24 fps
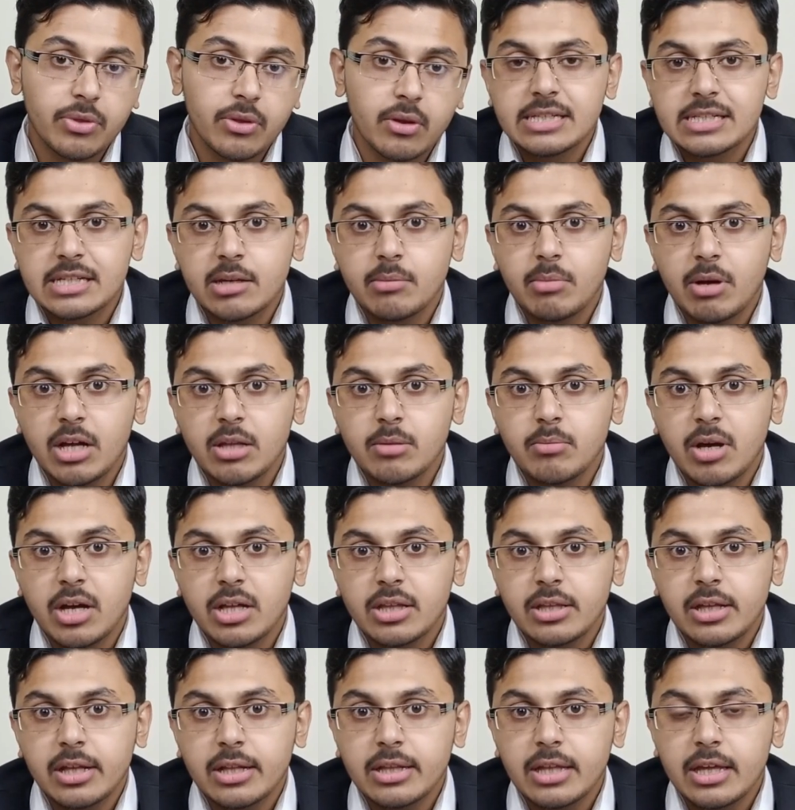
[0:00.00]
इसके बाद
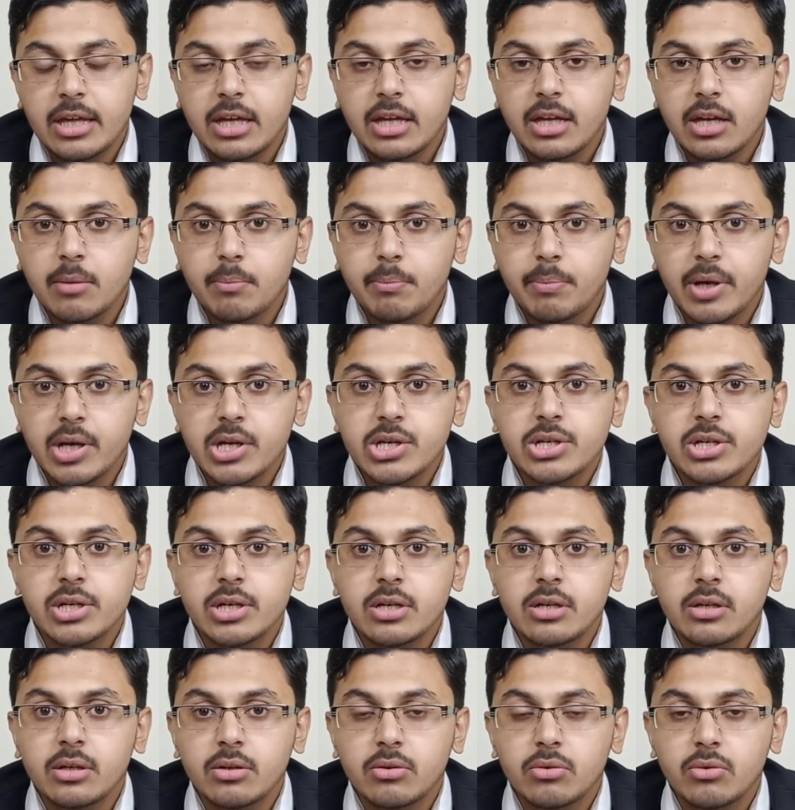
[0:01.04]
बात करते हैं कि
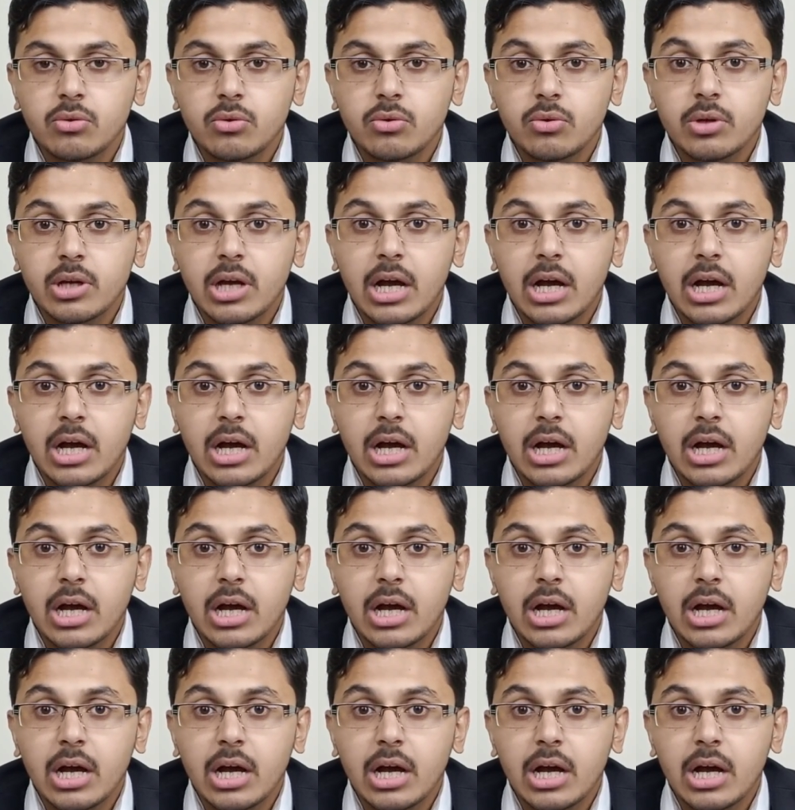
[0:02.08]
पेशेंट को